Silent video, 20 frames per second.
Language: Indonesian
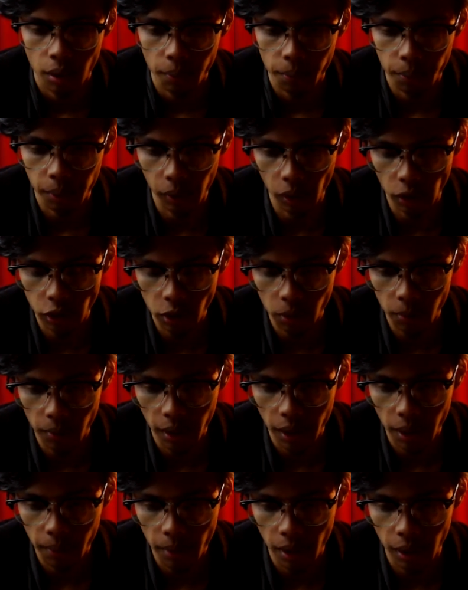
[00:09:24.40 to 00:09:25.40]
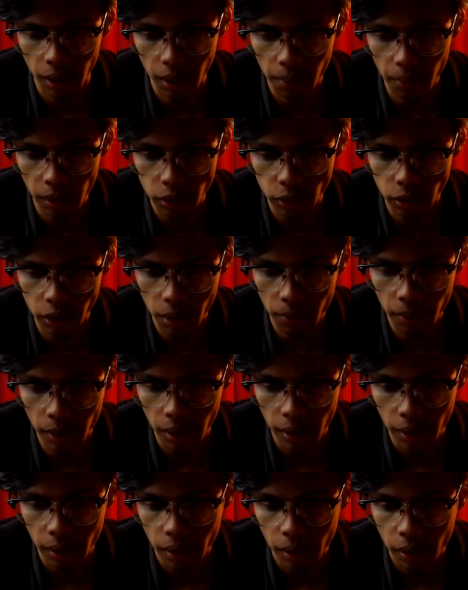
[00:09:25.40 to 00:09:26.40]
Pelosok bagaimana maksudnya,
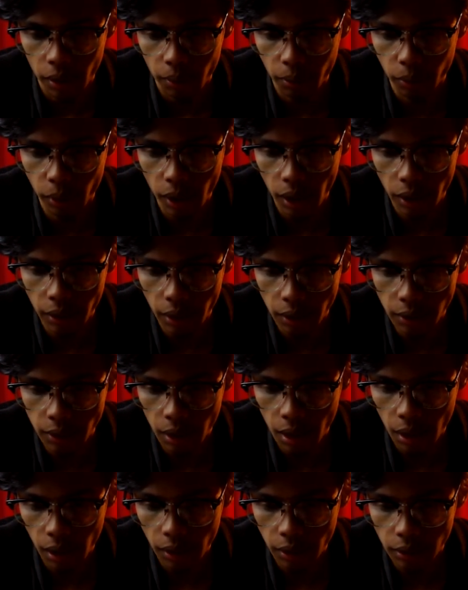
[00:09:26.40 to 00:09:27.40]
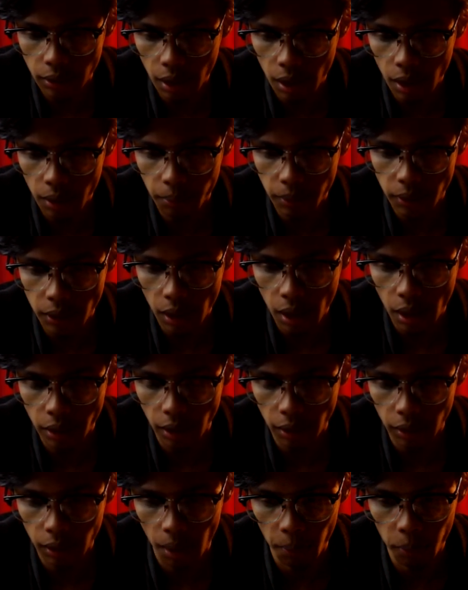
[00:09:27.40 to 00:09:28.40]
Mbak? Bukannya jarak ke jalan besar hanya
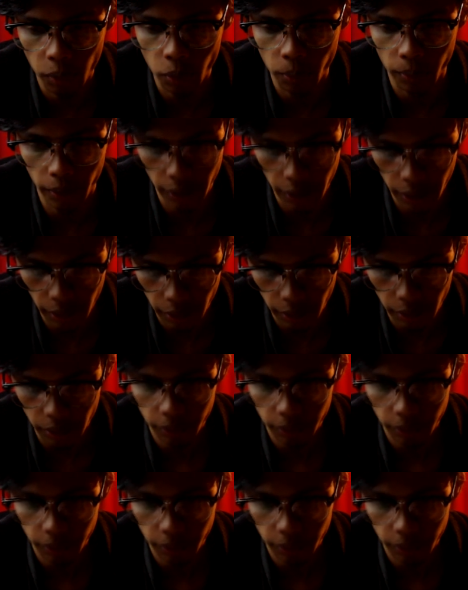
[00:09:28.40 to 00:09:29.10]
30 menit.